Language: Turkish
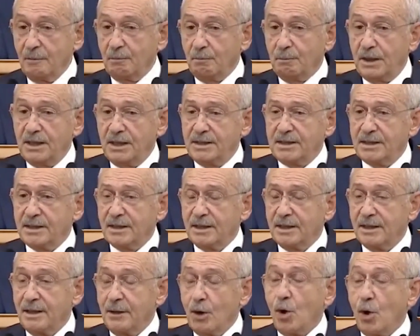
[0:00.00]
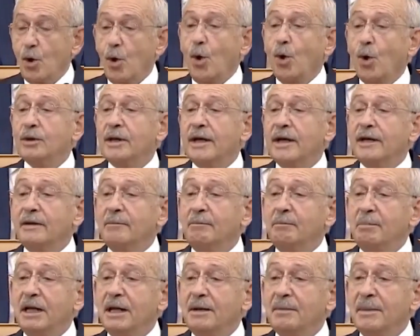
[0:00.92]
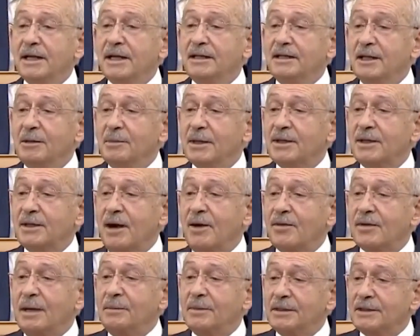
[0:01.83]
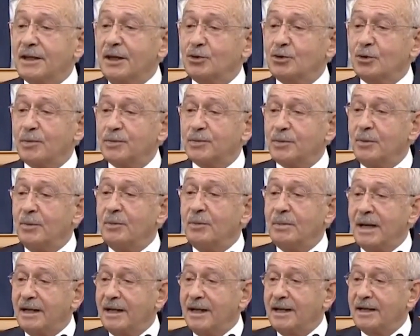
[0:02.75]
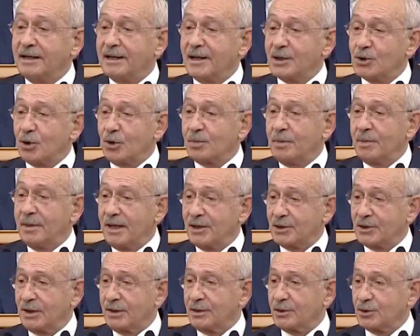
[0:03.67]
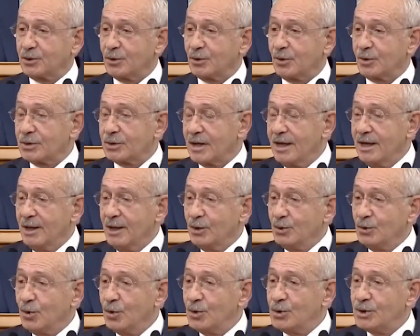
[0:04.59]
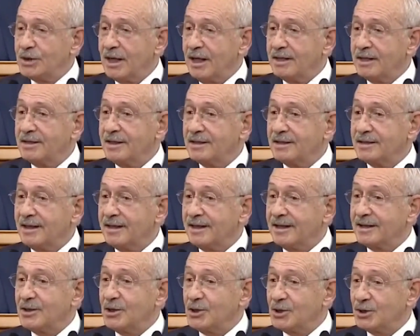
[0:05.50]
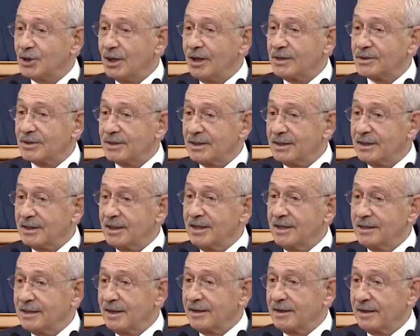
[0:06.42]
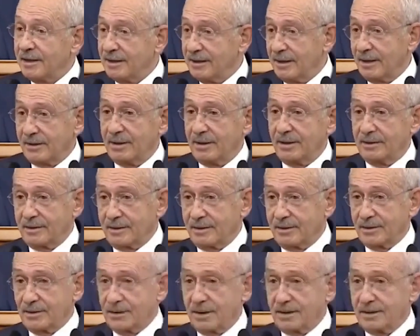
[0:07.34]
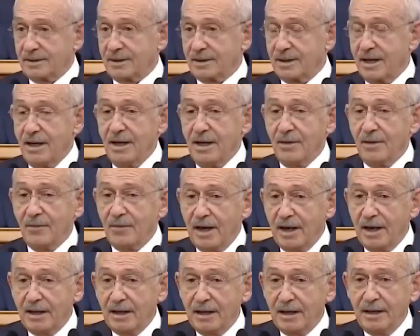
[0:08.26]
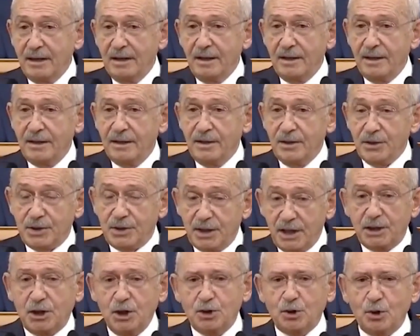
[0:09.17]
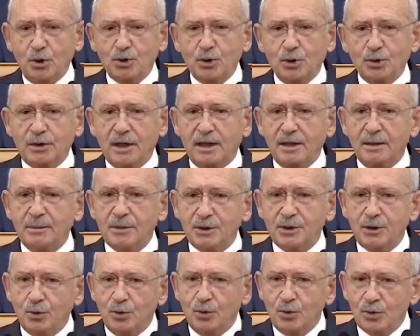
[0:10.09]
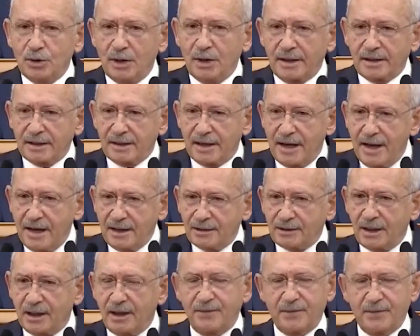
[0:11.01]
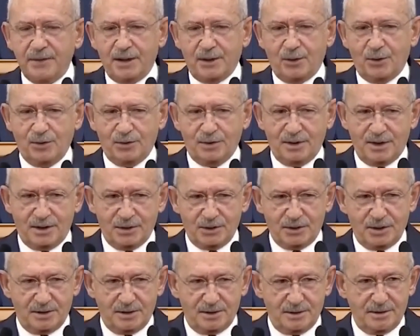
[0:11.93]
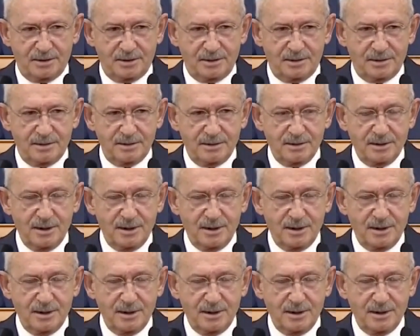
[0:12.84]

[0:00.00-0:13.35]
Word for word: Biz onların bilmediği bir kavramı da toplumun belleğine sokmaya çalışıyoruz. Yüksek yetenek inşasını yeniden ayağa kaldıracağız. Ve zeki çocuklarımızı dünyanın her tarafına göndereceğiz.